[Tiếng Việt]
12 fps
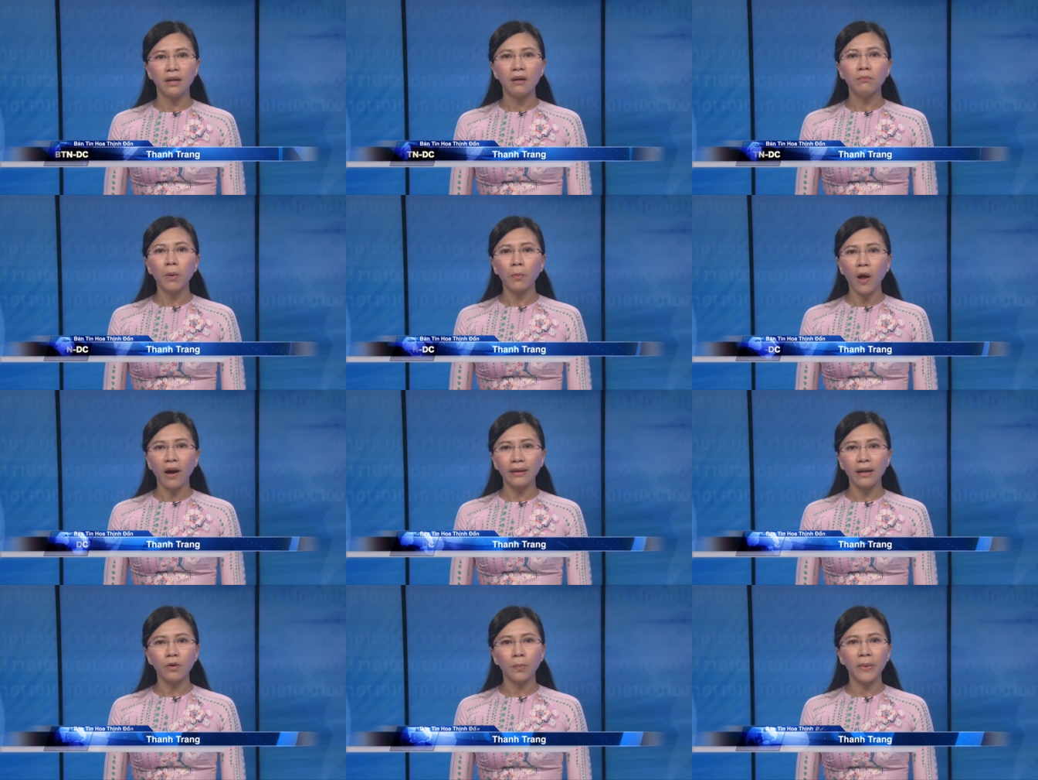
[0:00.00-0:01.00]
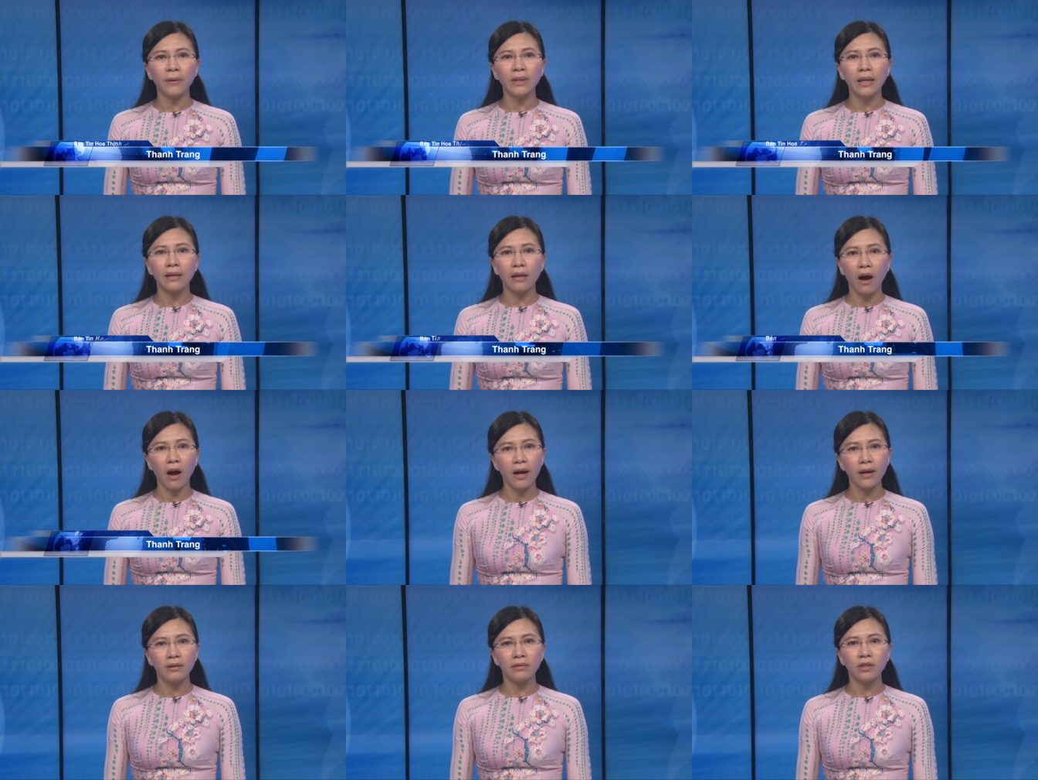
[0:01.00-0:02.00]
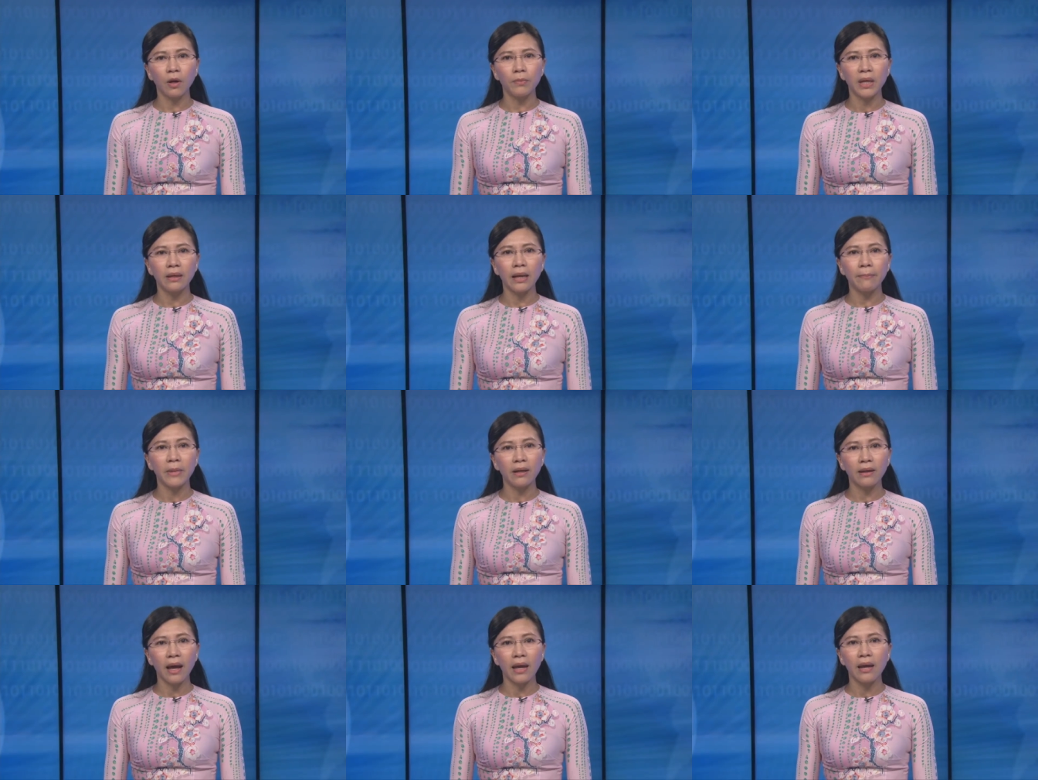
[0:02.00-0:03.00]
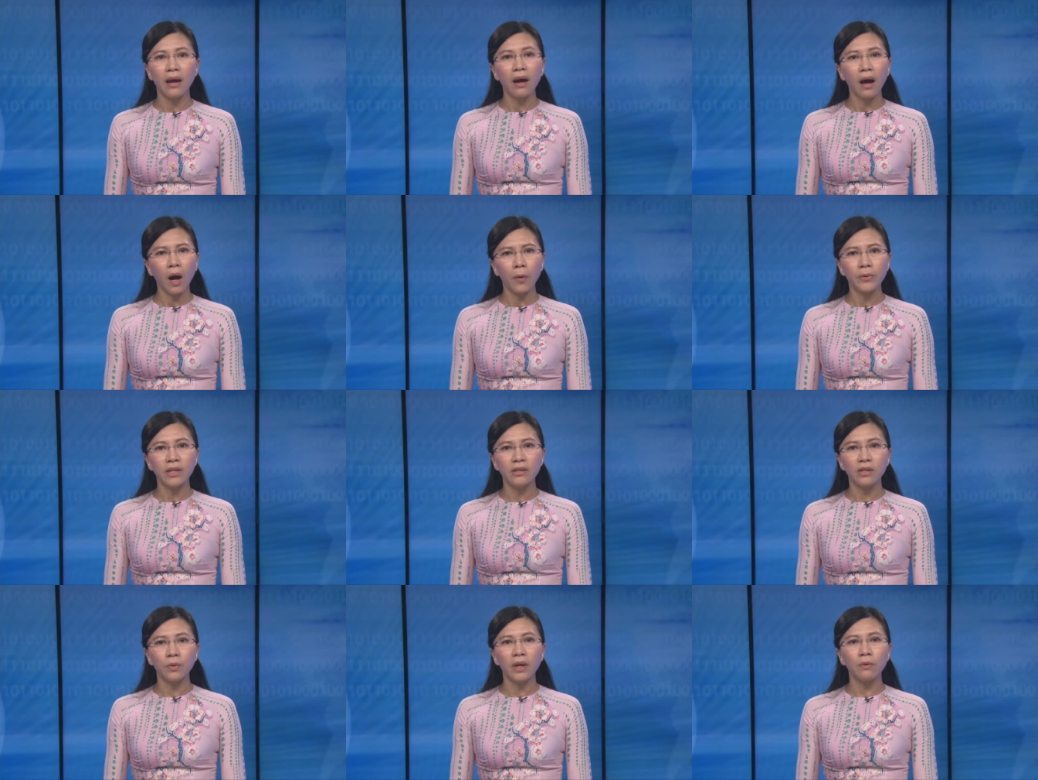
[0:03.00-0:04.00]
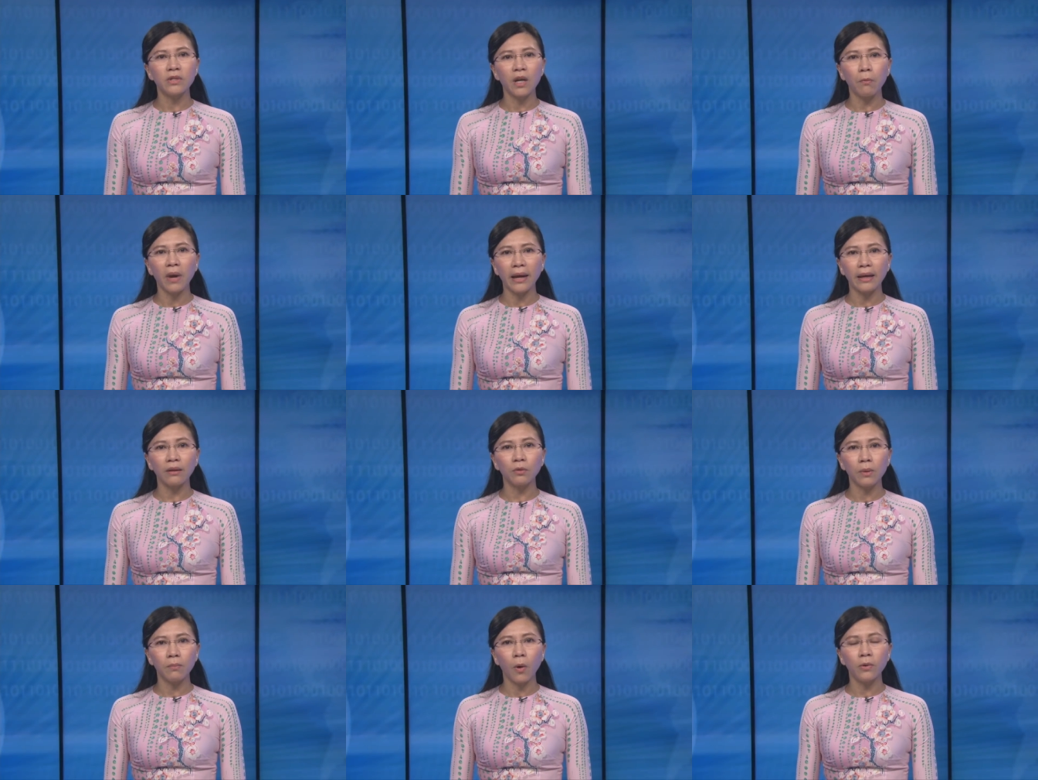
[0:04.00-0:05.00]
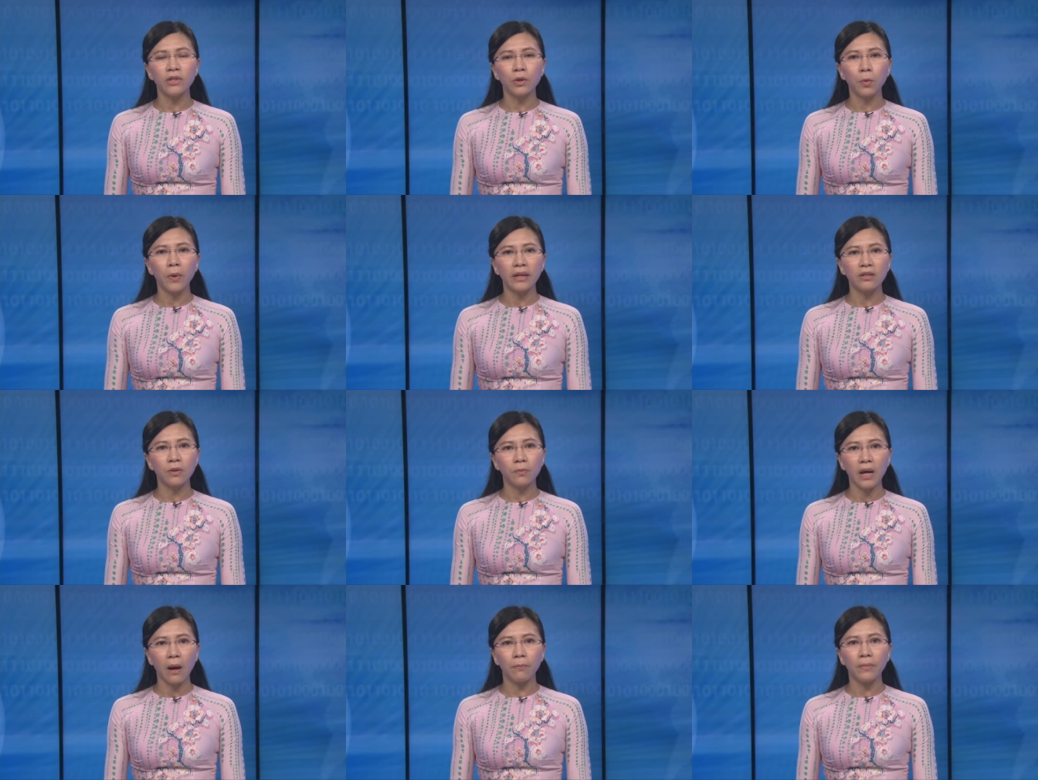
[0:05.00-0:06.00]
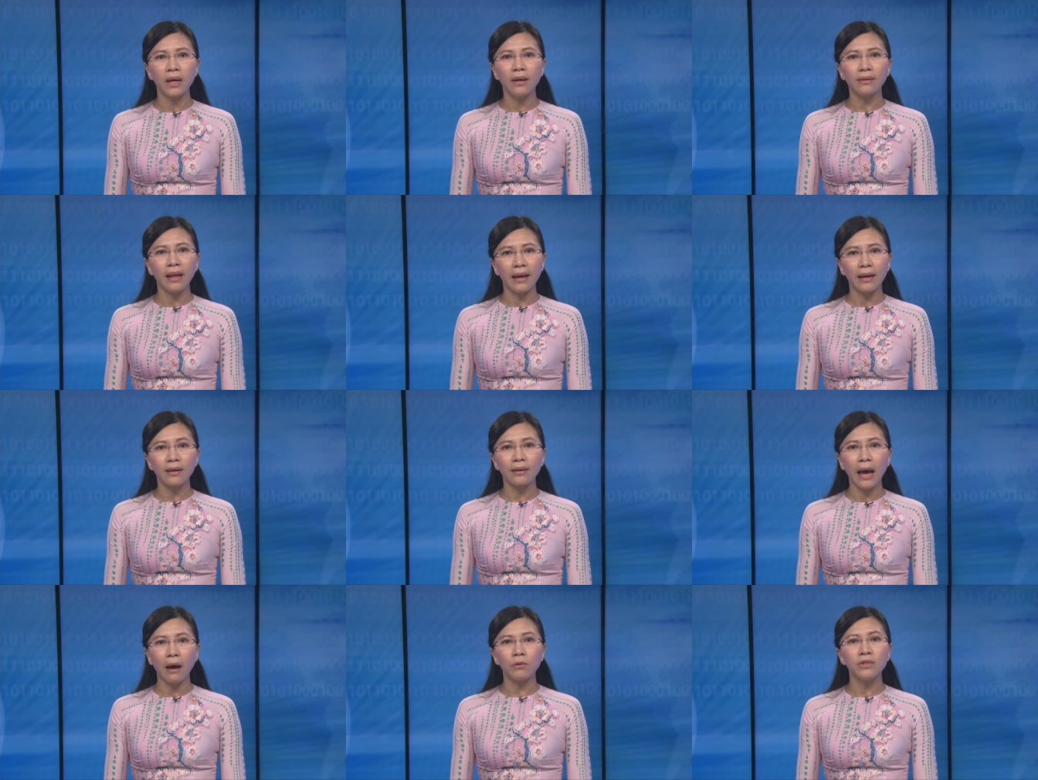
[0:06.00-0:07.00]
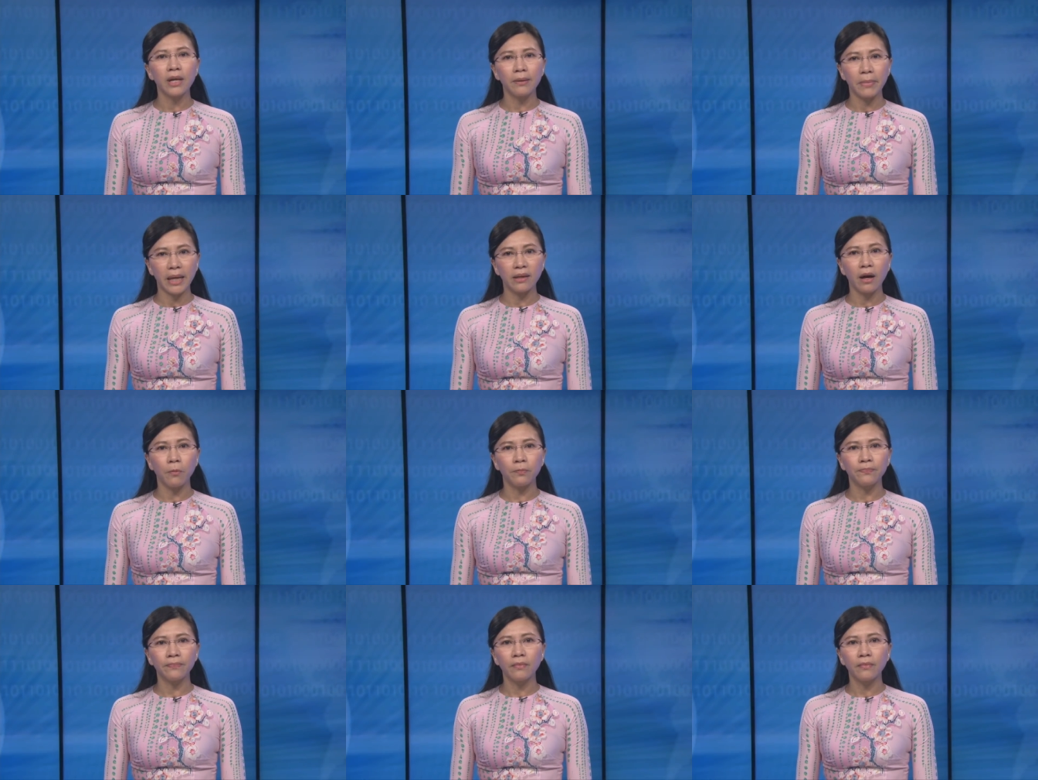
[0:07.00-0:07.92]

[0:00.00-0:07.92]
Một loạt các cuộc biểu tình nhỏ hơn trong những năm gần đây hầu như chủ yếu chống lại các tuyên bố chủ quyền Trung Cộng tại các đảo trên Biển Đông.